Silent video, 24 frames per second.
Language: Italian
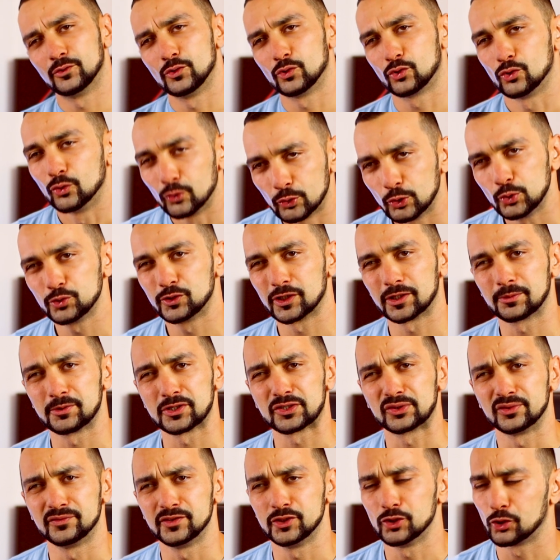voglio concludere
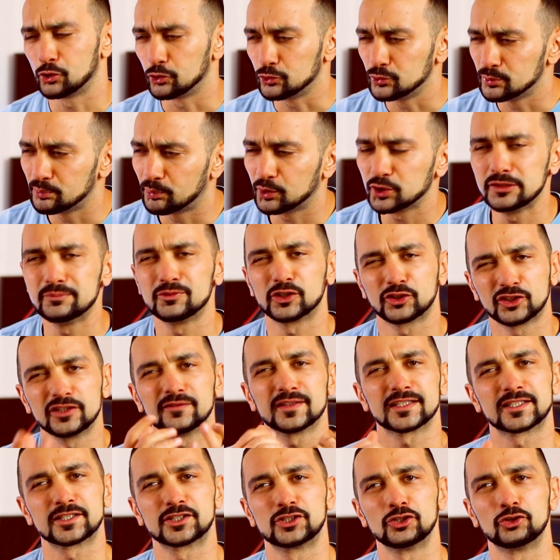questo video con un po' di
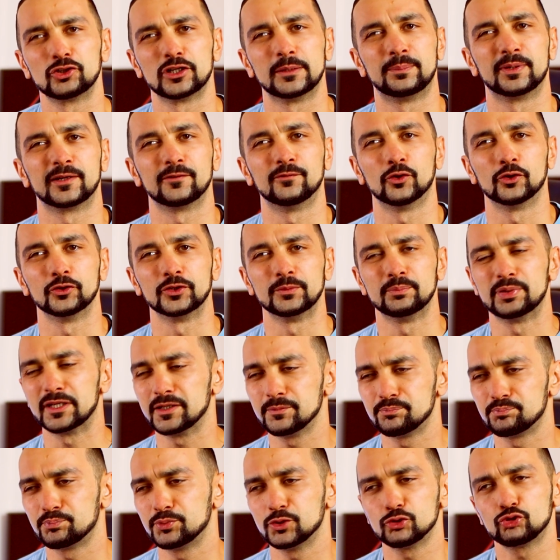motivazione per voi Per i
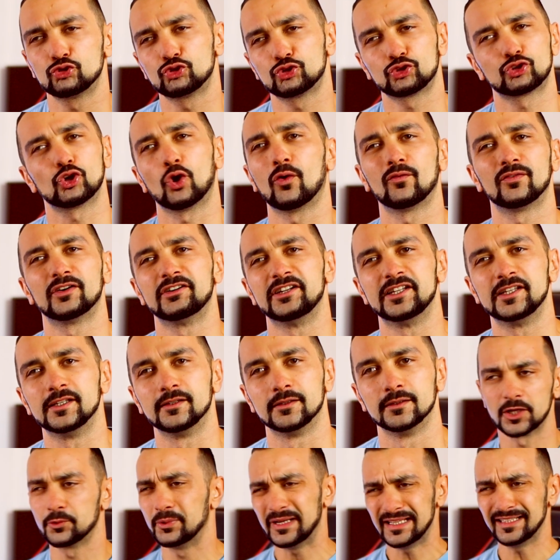più giovani
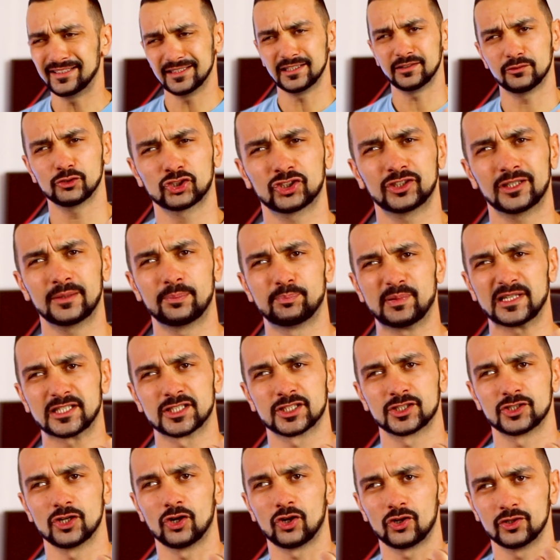Seguite le vostre
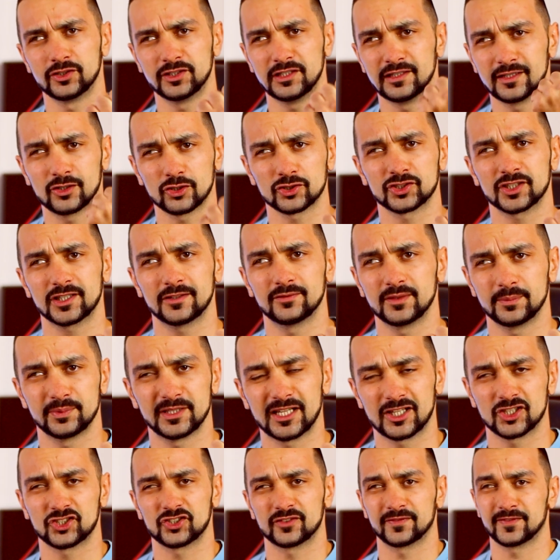passioni, le cose che vi
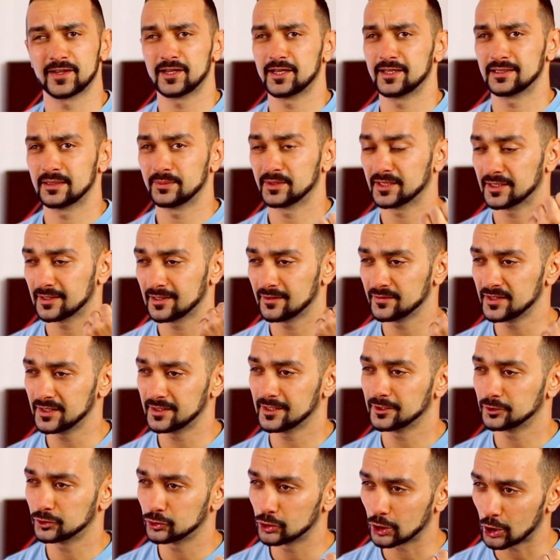piace fare Perché la vita
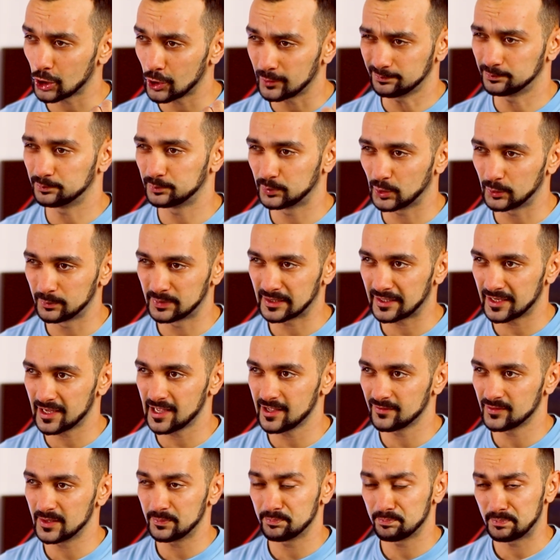è troppo
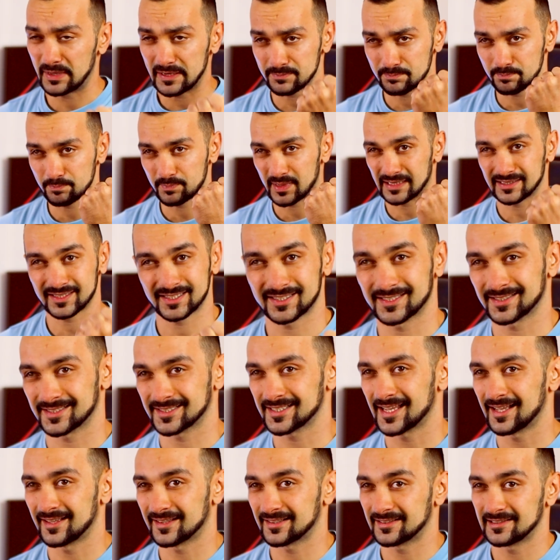breve per
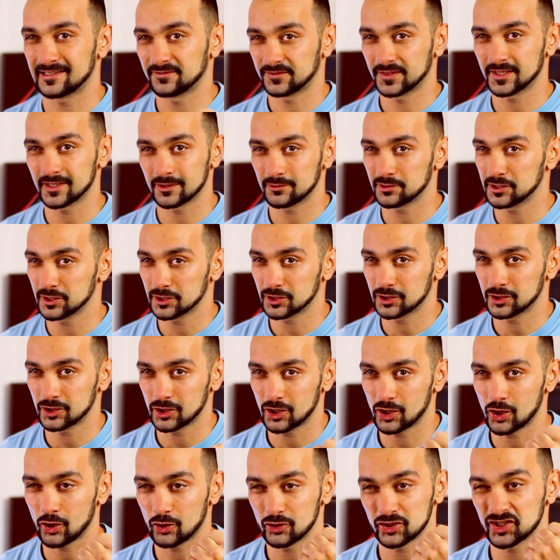passarla a fare
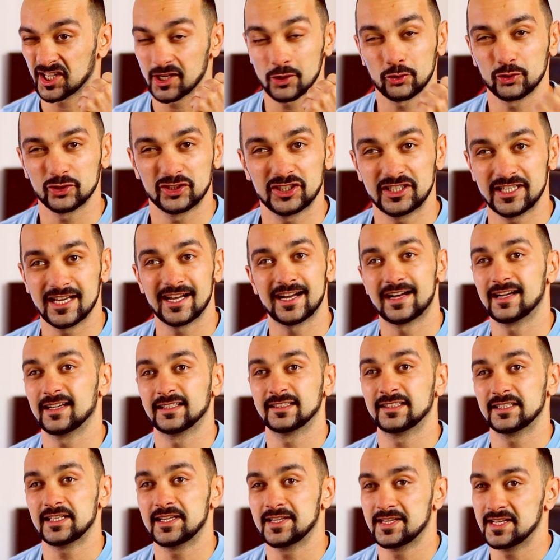qualcosa che
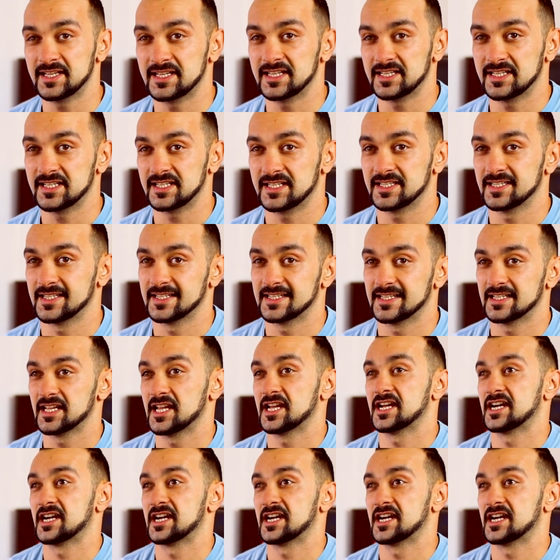odiate